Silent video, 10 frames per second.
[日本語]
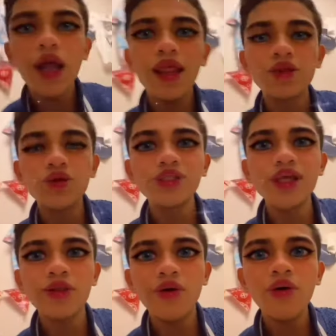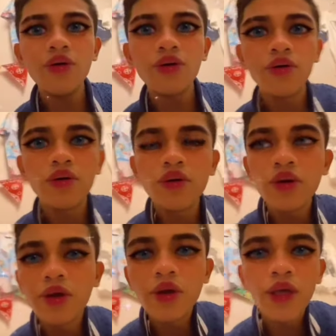どうしたの
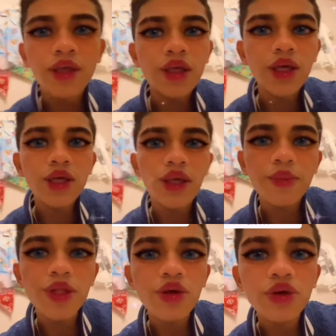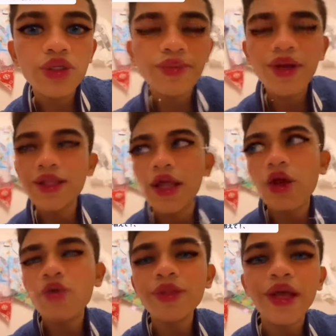君の唇がたらこ
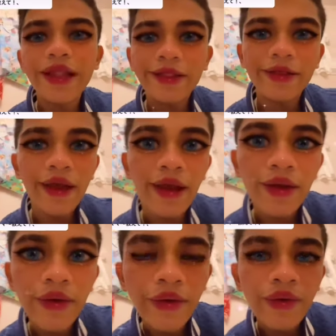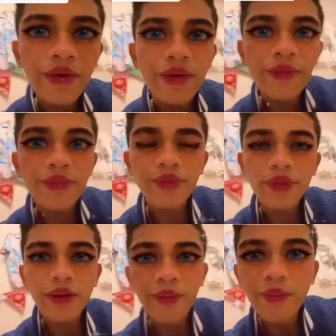みたいだってう
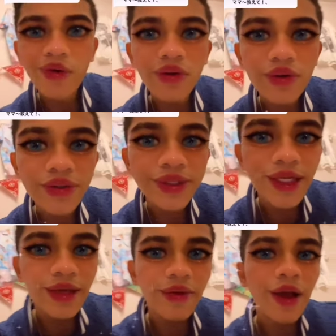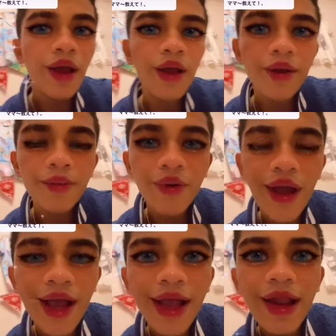ん、もうこの先はもう考
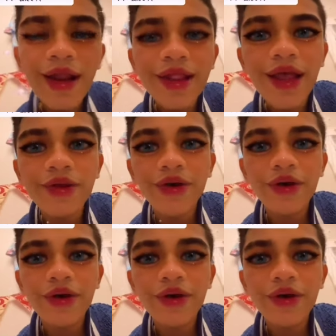えられないよ